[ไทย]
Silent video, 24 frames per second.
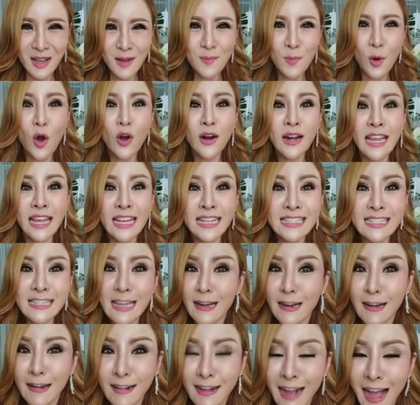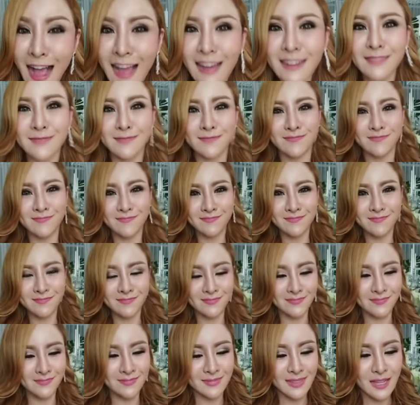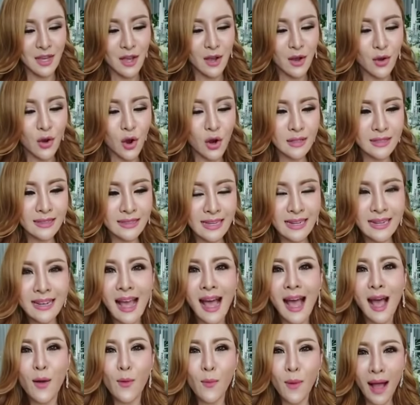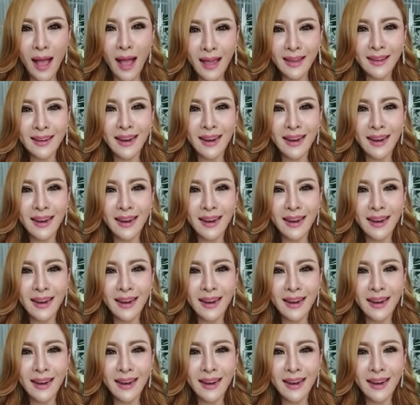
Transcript: พรุ่งนี้เจอกัน กดติดดาวไว้